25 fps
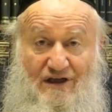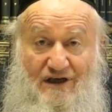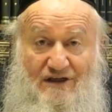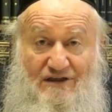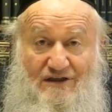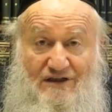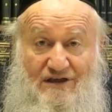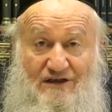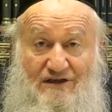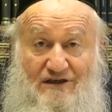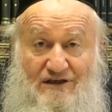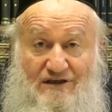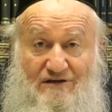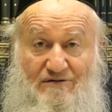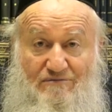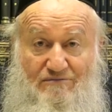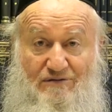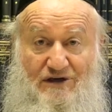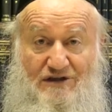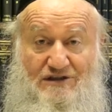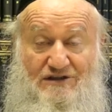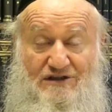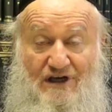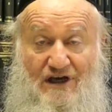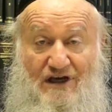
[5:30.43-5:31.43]
это
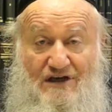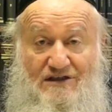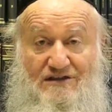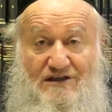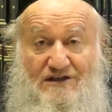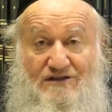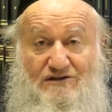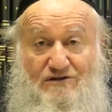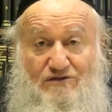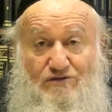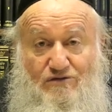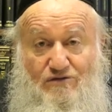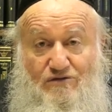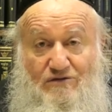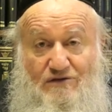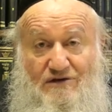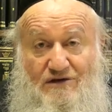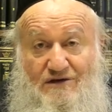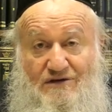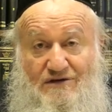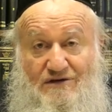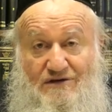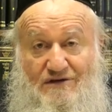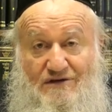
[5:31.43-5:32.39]
большая заслуга.